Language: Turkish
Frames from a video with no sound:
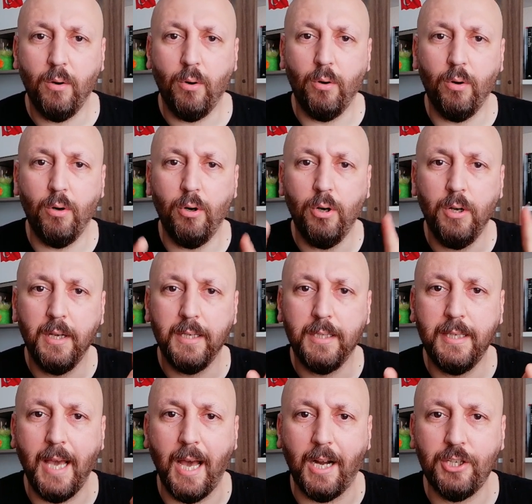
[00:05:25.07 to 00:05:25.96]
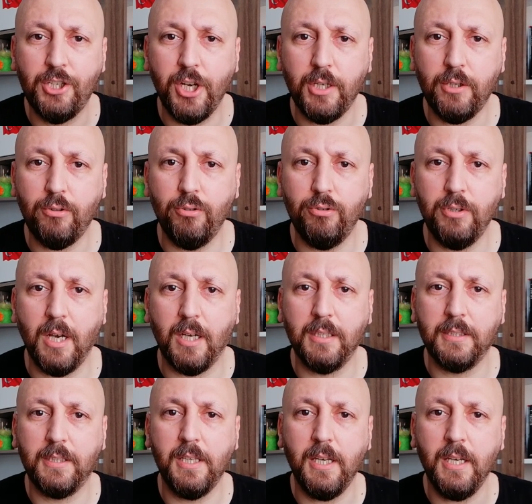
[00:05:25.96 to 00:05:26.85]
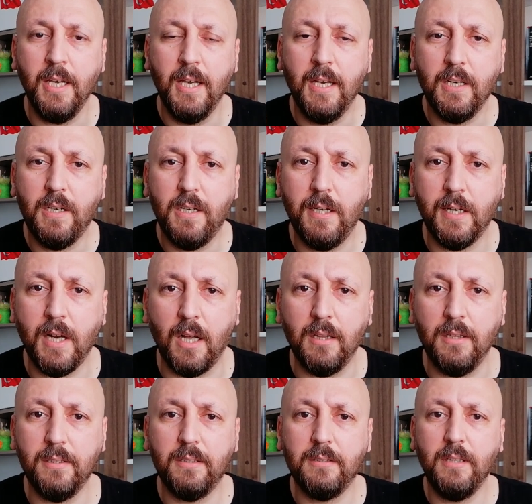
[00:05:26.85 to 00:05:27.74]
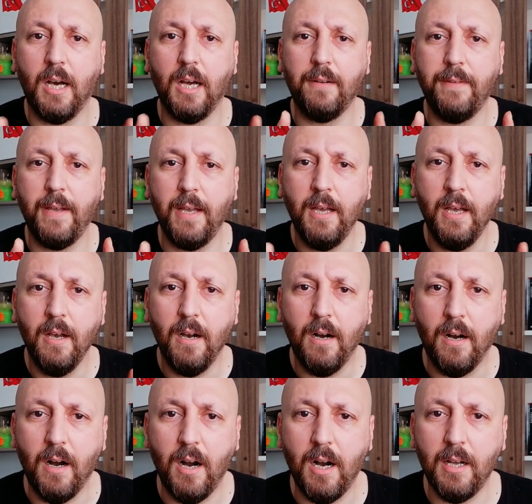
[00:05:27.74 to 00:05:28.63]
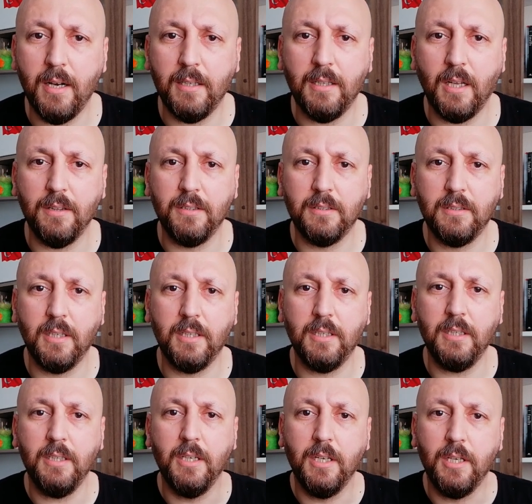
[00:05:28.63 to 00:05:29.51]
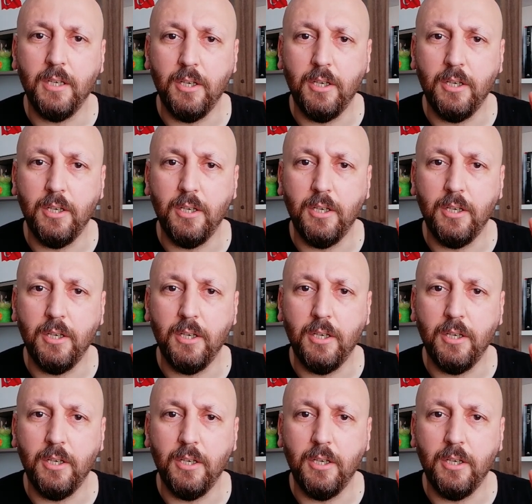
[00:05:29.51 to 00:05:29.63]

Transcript: o gerçek dünyadaki krallıklar ve hanedanlıkları